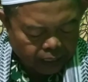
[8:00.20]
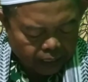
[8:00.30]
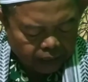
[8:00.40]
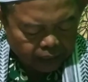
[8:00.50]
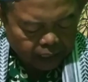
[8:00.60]

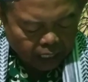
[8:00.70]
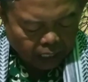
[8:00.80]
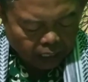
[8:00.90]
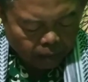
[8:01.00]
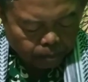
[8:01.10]
dan
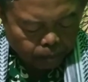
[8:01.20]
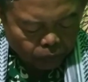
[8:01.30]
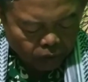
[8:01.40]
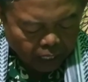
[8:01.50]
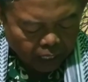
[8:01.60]
tidak
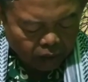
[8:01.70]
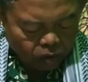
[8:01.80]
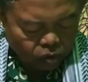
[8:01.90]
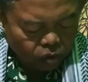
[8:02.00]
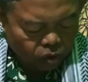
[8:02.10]
pula
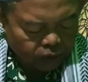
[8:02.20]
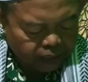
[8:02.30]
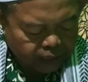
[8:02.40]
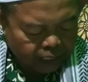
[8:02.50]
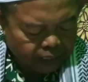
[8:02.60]
untuk
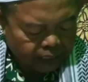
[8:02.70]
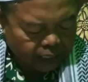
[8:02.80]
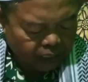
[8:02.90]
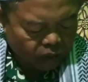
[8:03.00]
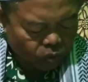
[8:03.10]

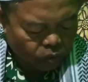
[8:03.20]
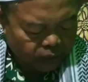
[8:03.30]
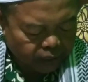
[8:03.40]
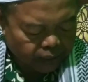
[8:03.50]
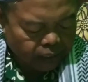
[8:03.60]
dijadikan
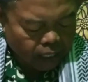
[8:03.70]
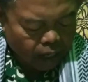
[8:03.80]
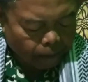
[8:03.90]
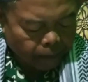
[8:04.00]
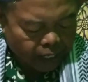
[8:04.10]
gundik.
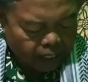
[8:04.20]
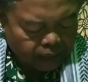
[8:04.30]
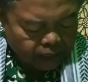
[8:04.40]
Barang